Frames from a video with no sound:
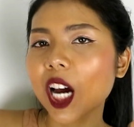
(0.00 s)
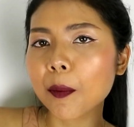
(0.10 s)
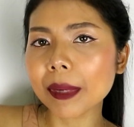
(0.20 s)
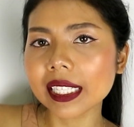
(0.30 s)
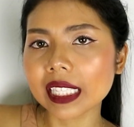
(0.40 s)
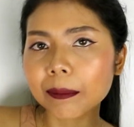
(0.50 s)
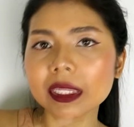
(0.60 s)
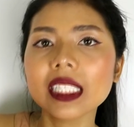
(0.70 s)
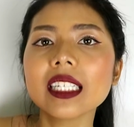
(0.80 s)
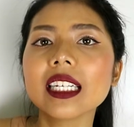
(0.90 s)
เขาเป็นลิป
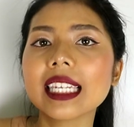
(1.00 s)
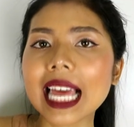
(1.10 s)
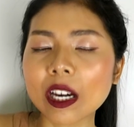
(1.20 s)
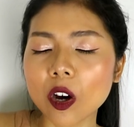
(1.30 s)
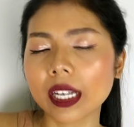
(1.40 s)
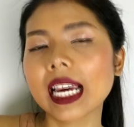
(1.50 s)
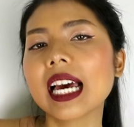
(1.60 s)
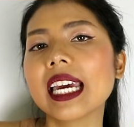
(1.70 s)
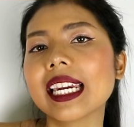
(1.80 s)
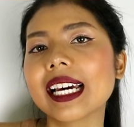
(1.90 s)
ที่ล้างออก
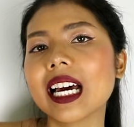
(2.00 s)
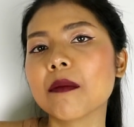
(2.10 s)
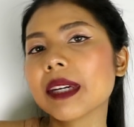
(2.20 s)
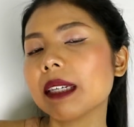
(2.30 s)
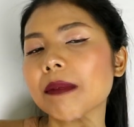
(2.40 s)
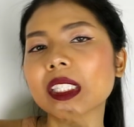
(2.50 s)
ง่ายนะคะ ไม่